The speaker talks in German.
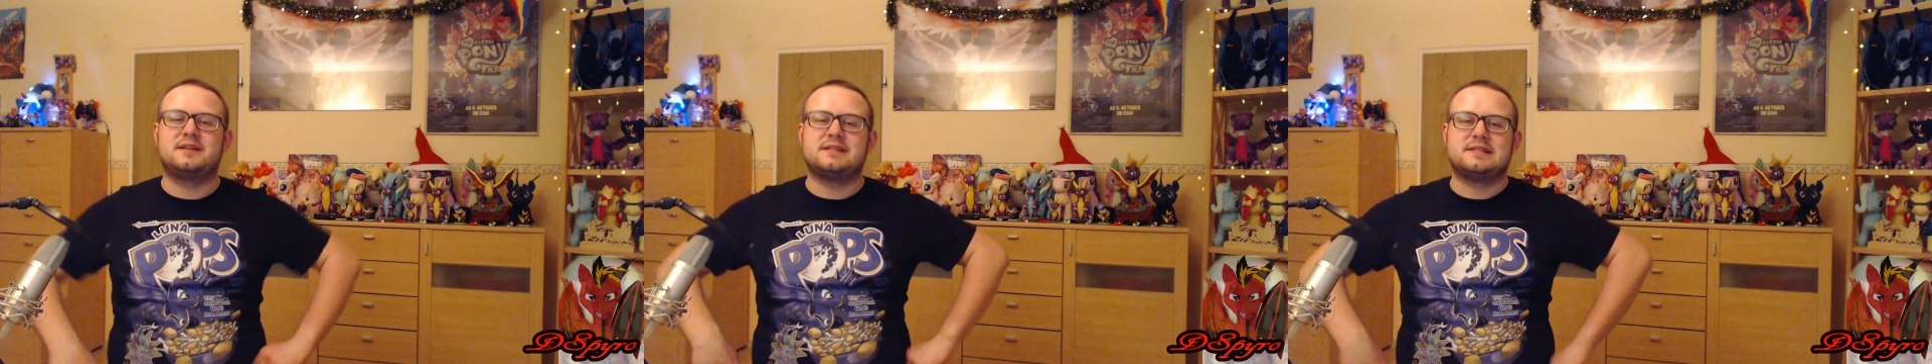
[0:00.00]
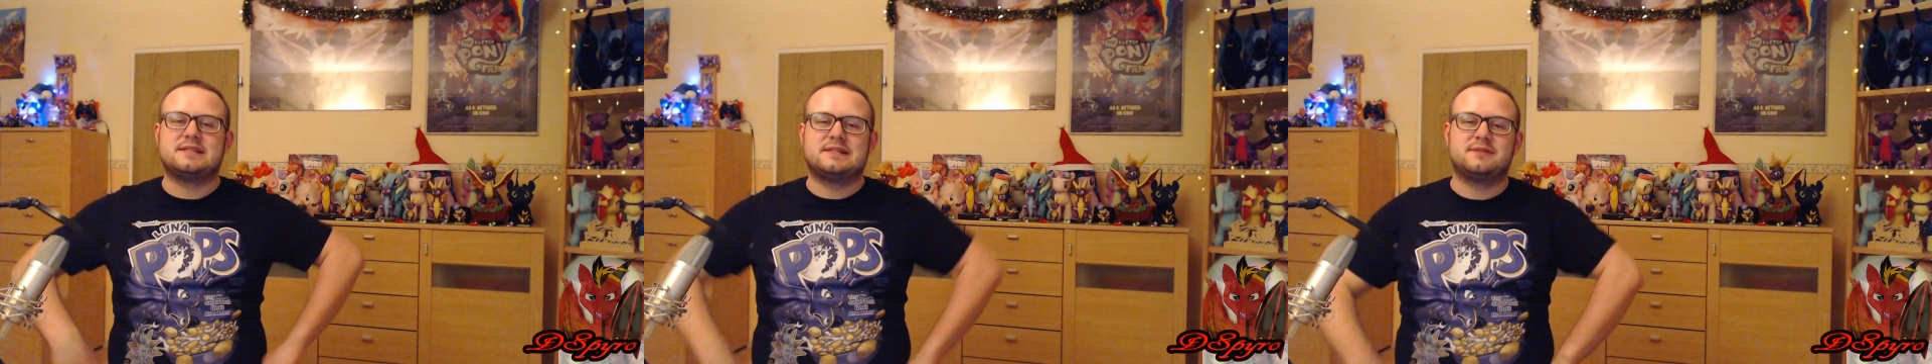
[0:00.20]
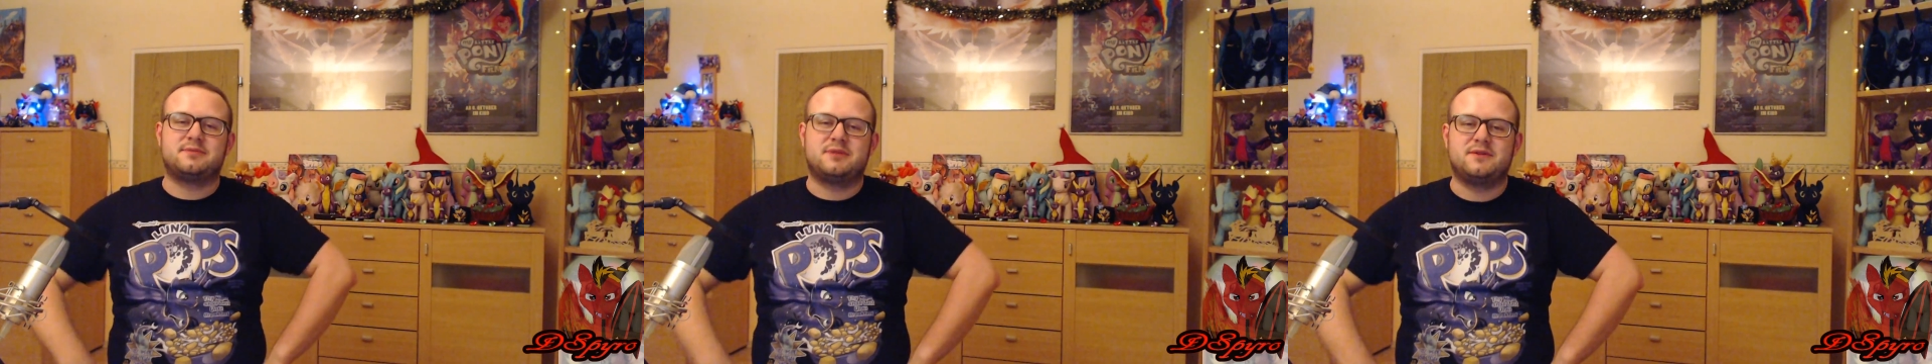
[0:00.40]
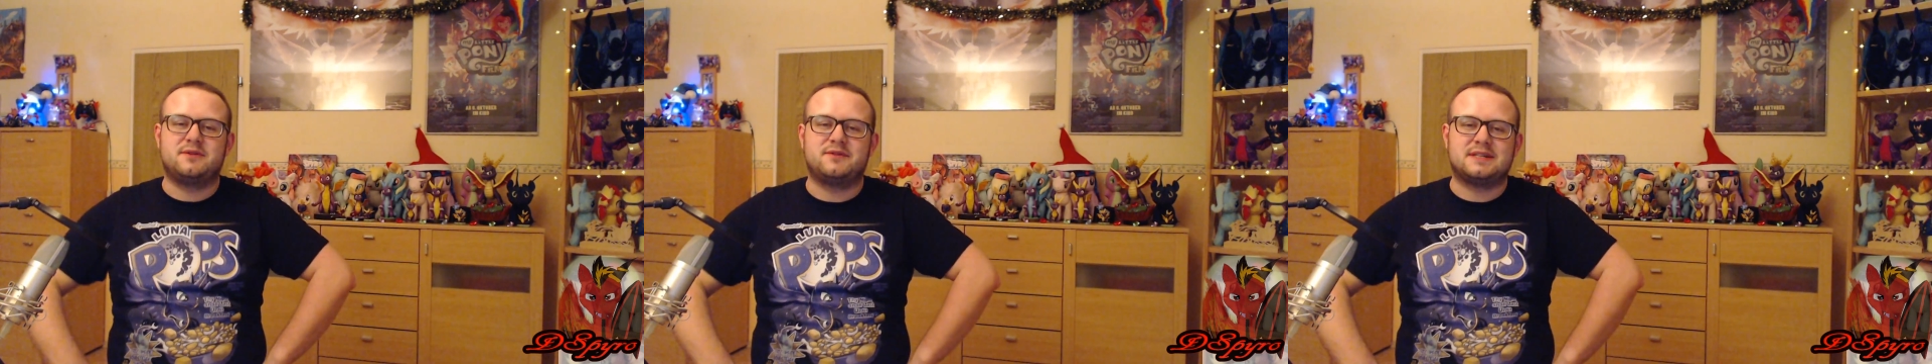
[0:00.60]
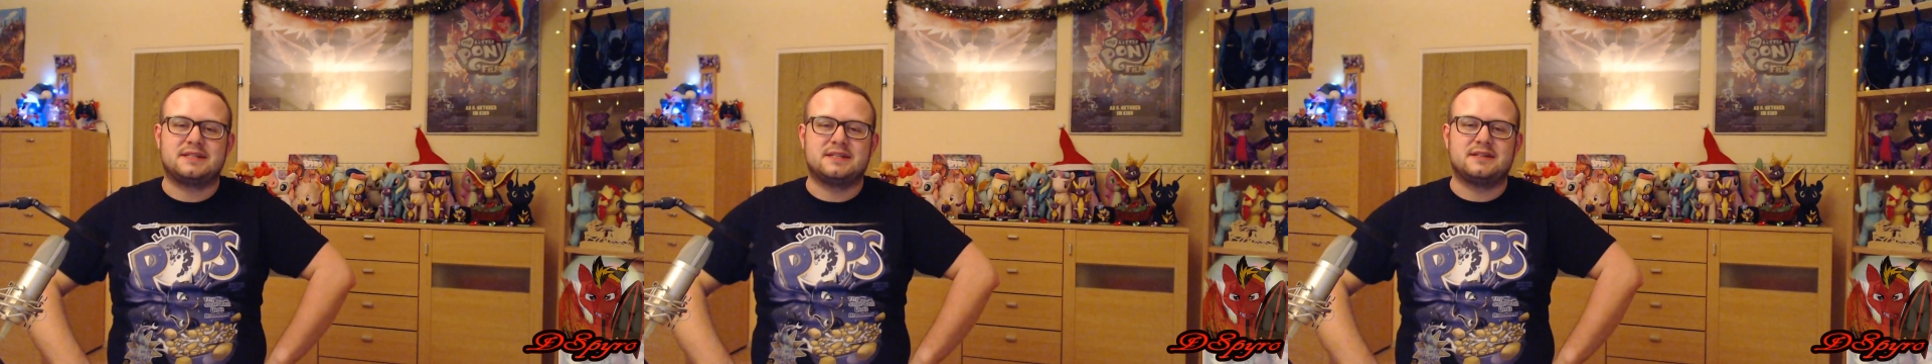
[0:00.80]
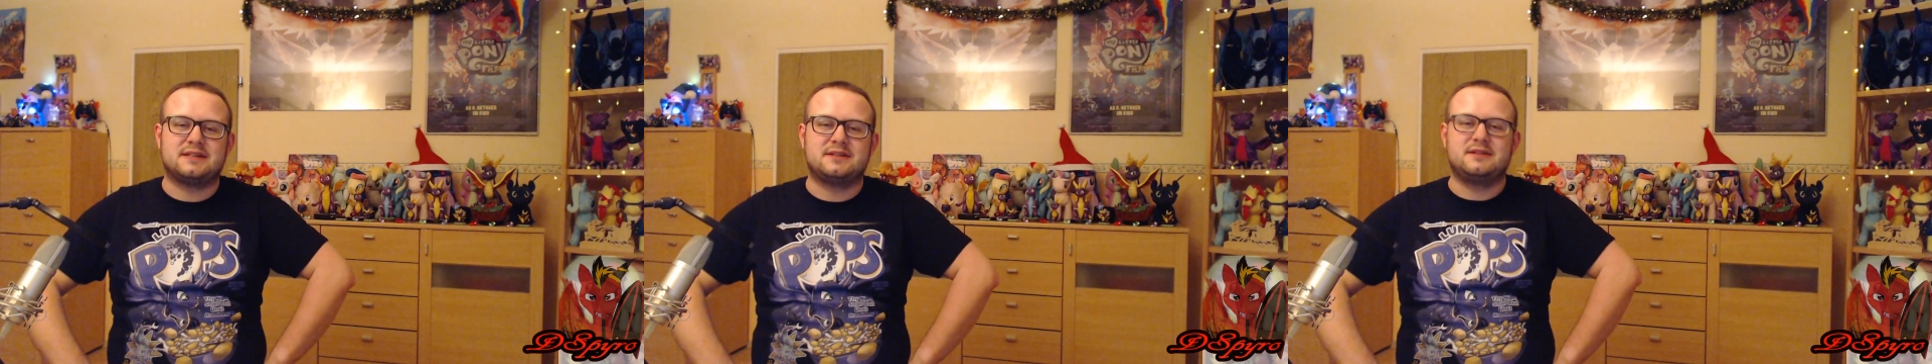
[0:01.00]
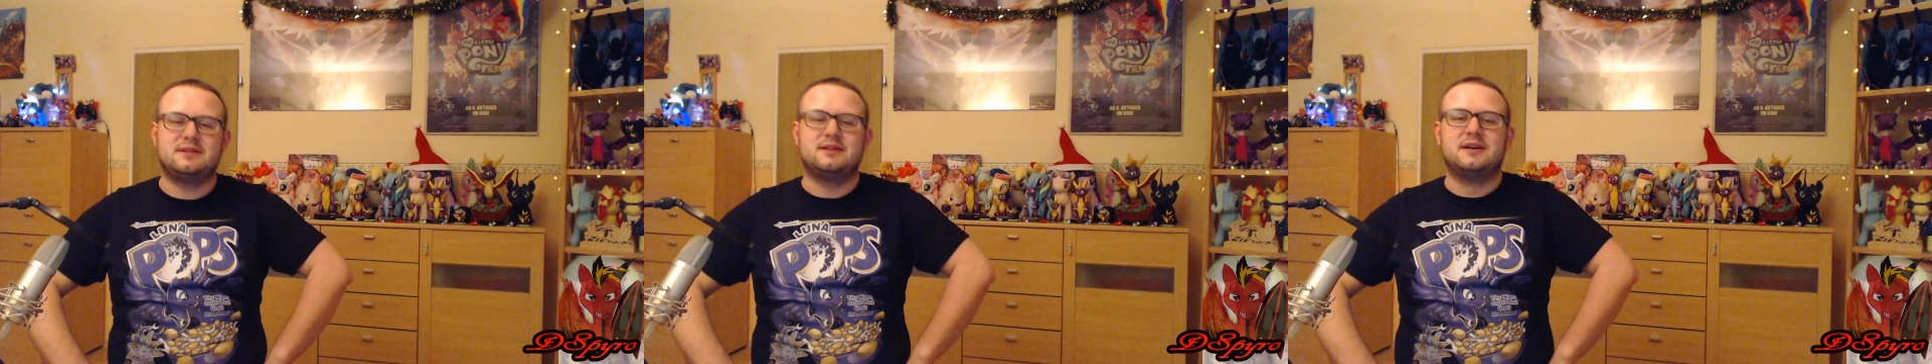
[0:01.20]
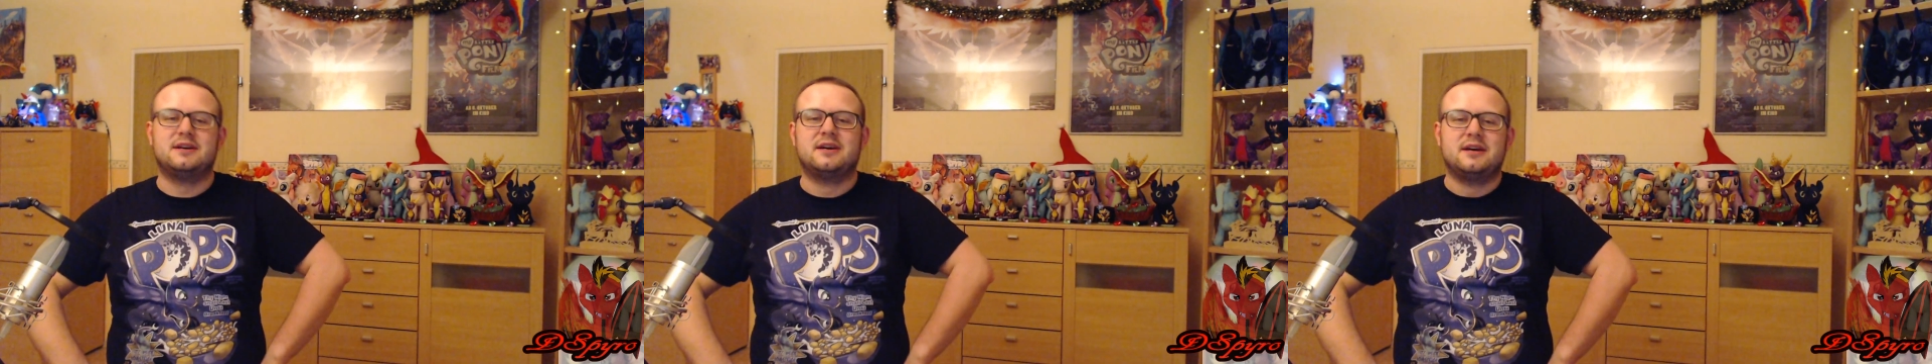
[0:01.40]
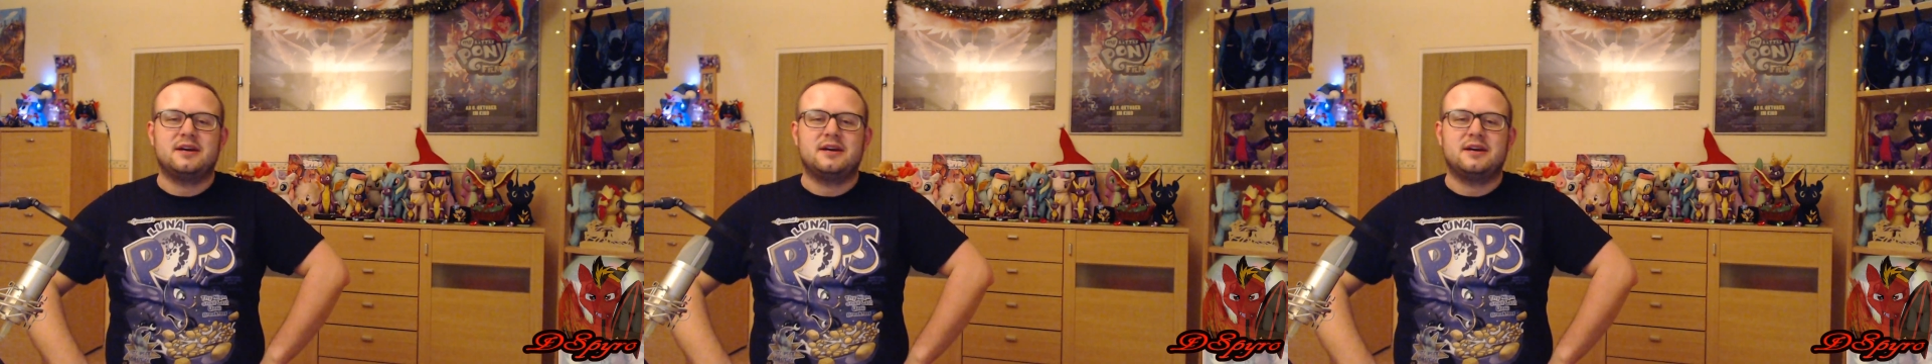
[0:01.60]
Das ist eine Privatsache, die